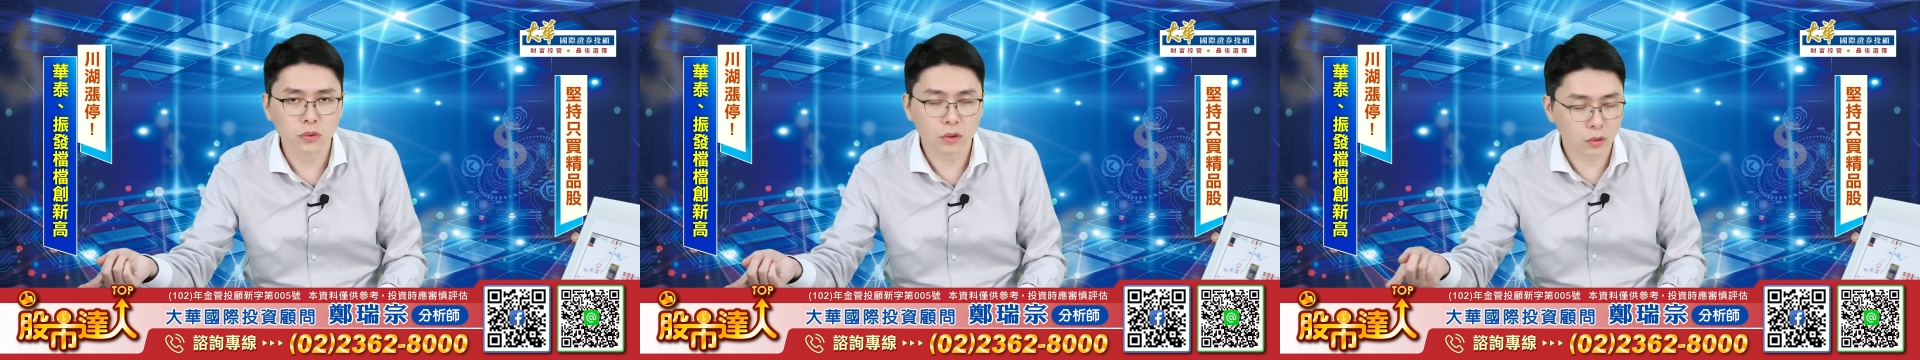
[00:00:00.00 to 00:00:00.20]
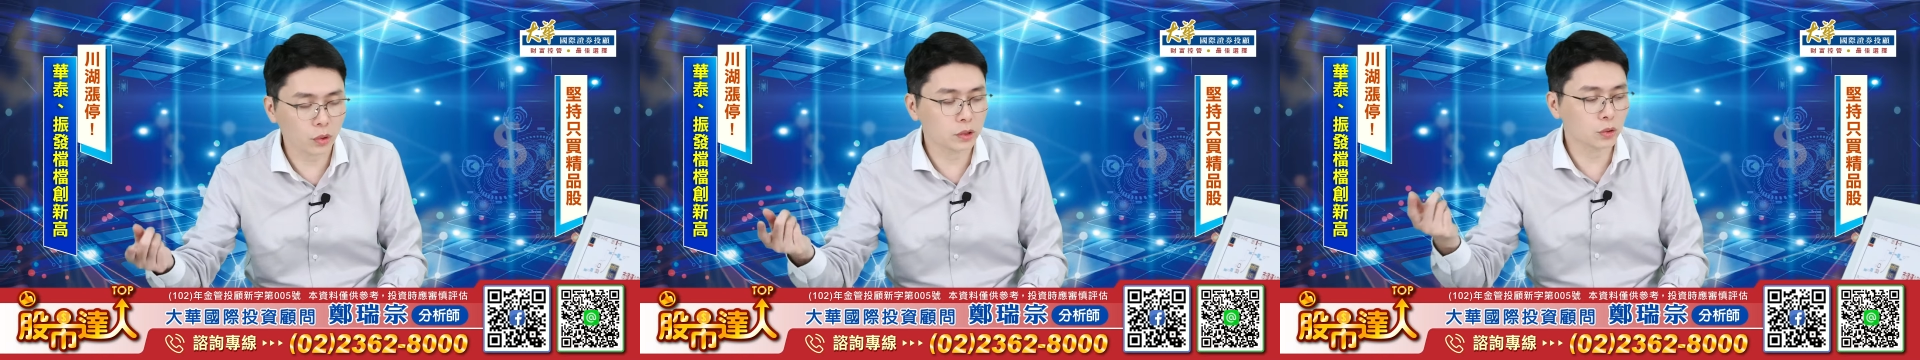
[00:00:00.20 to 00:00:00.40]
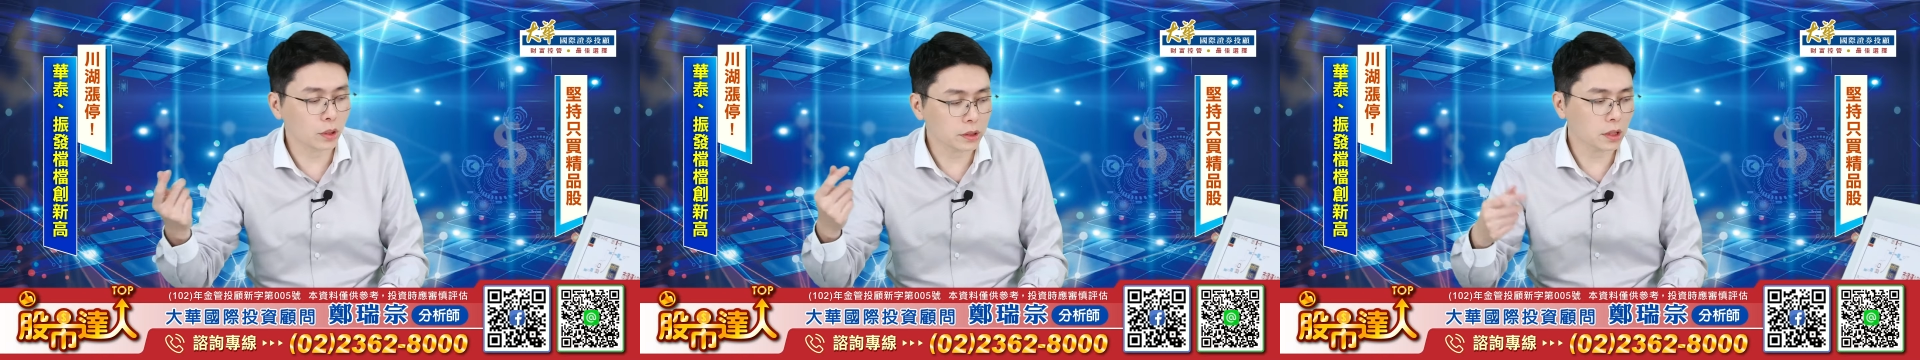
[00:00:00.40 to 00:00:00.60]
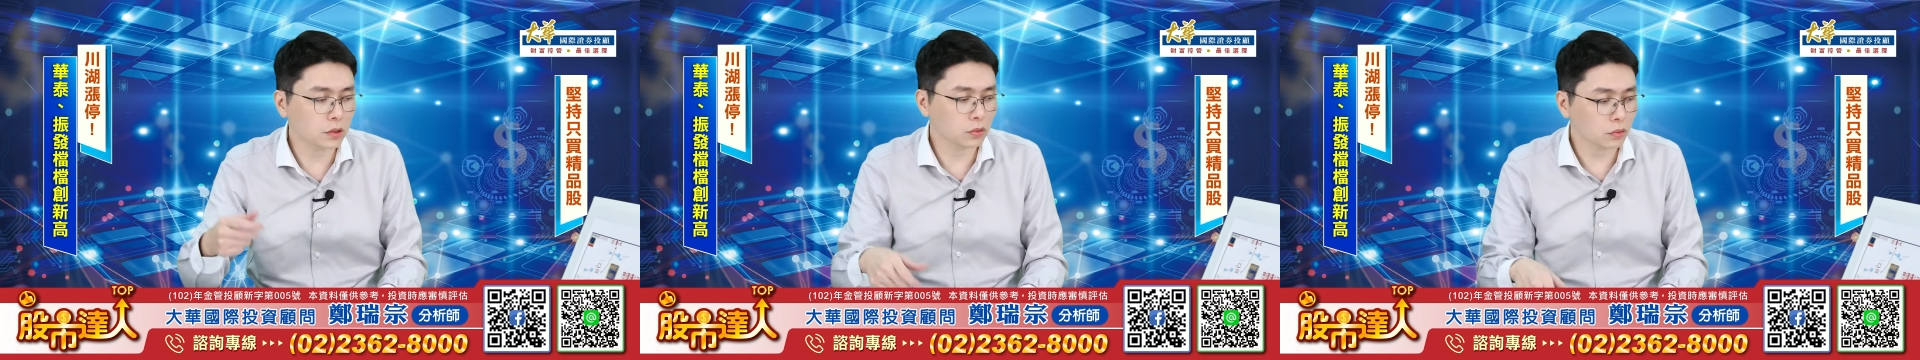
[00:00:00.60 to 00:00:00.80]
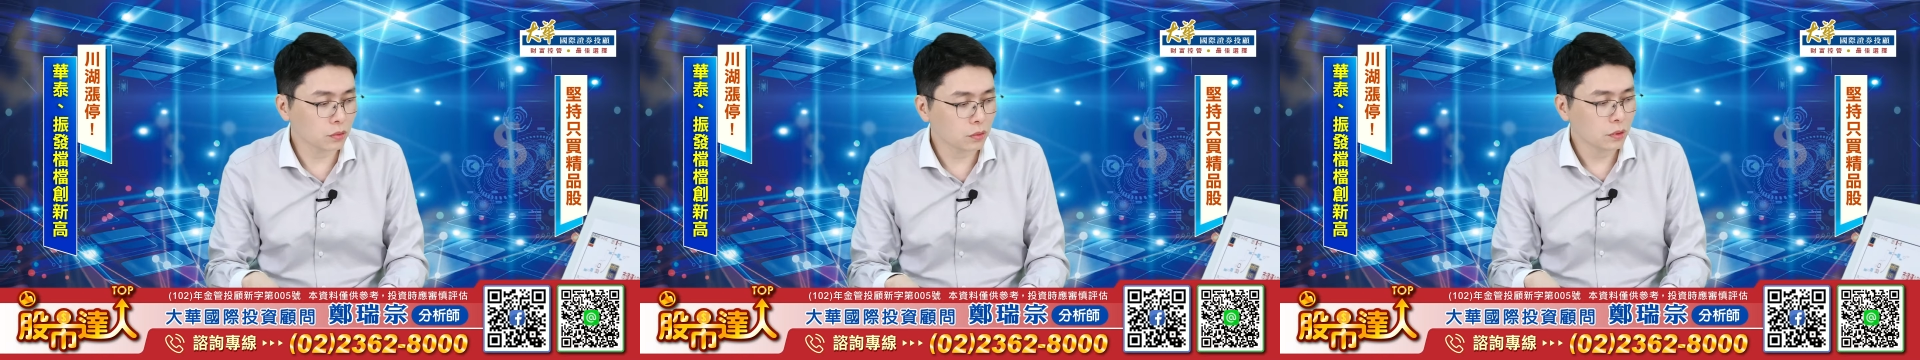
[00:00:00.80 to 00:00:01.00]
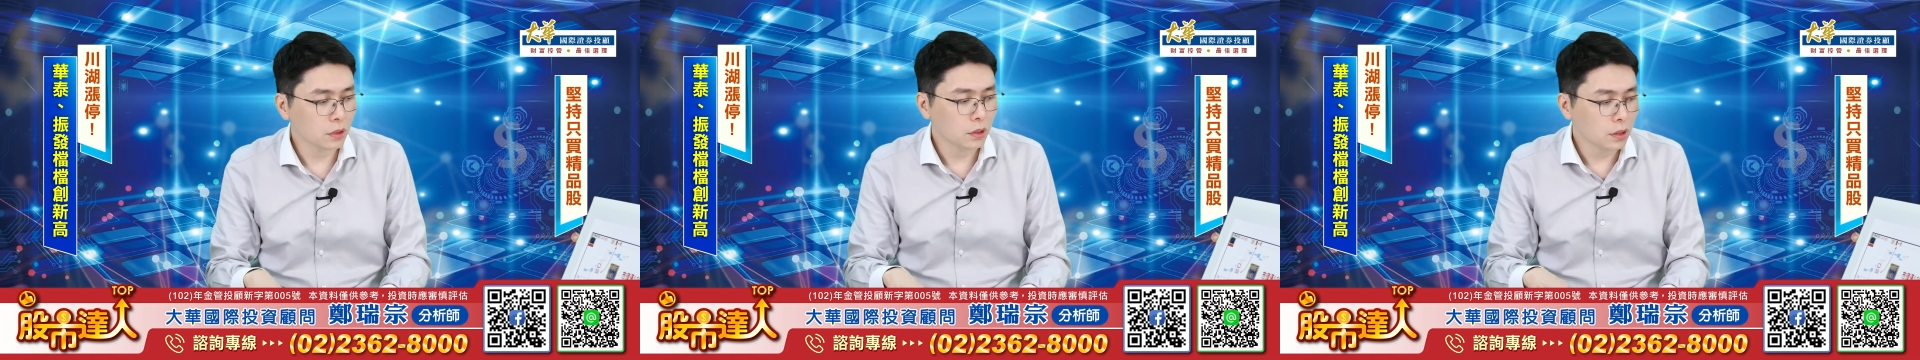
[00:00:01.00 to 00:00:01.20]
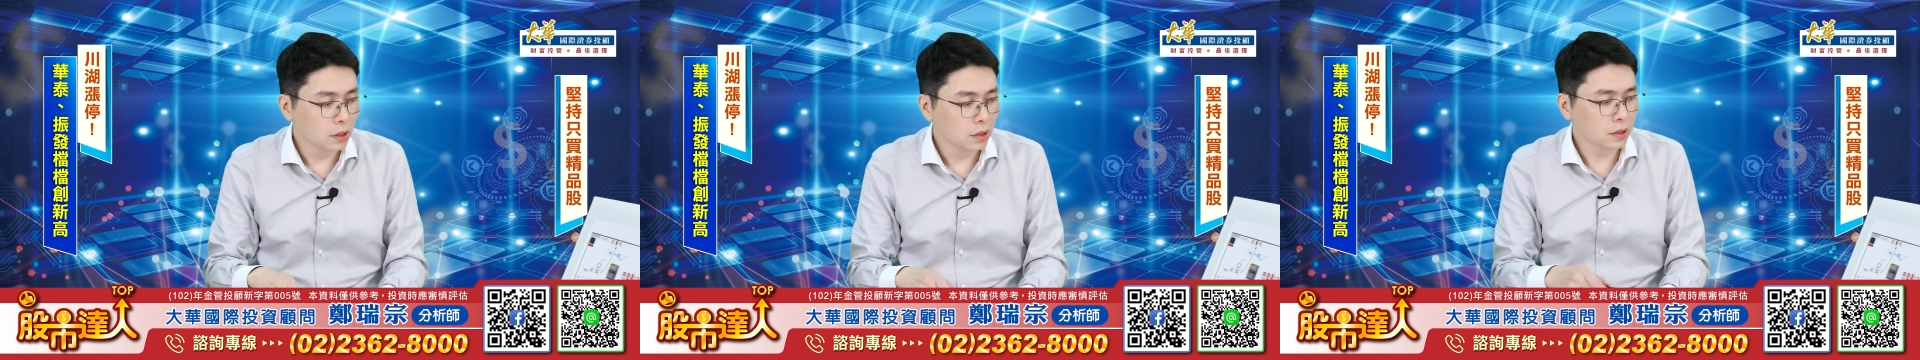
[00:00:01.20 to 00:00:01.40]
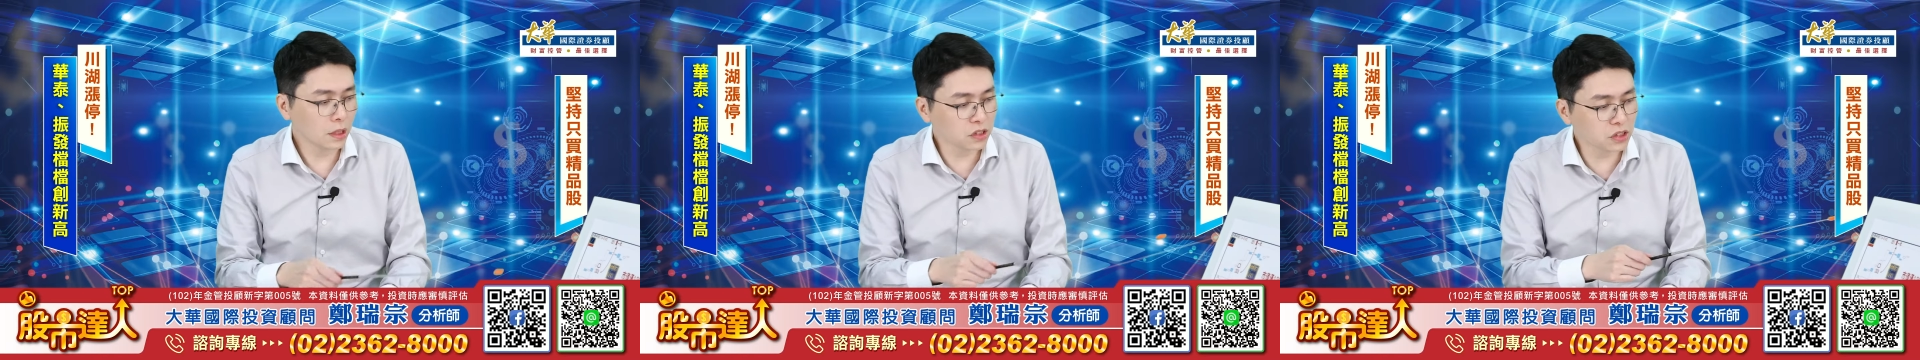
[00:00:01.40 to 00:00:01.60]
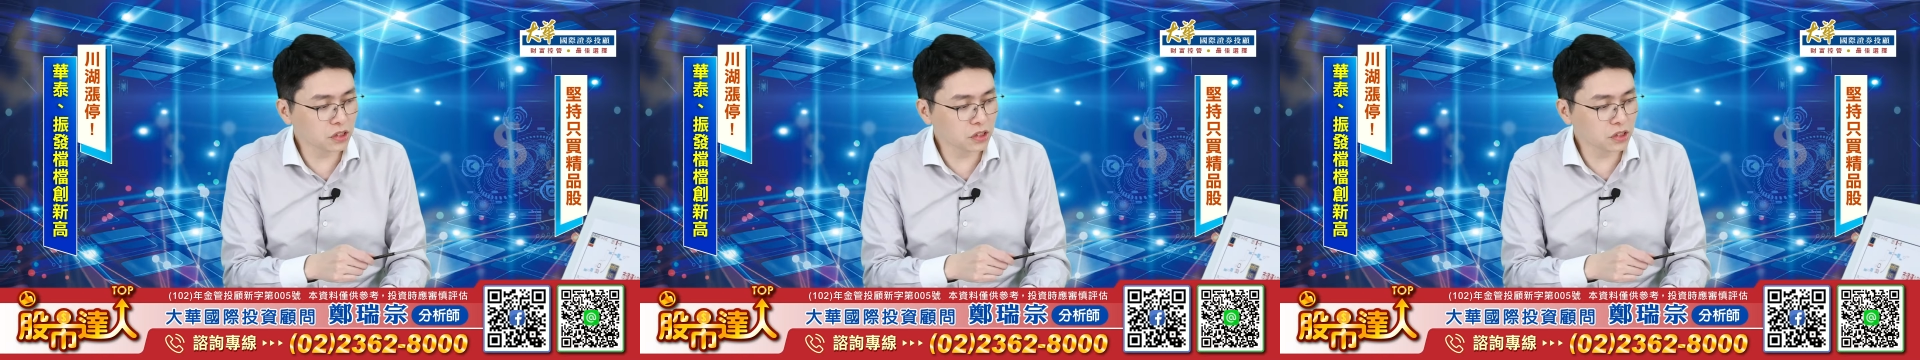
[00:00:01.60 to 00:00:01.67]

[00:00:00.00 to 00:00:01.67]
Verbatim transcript: 关出来再说。但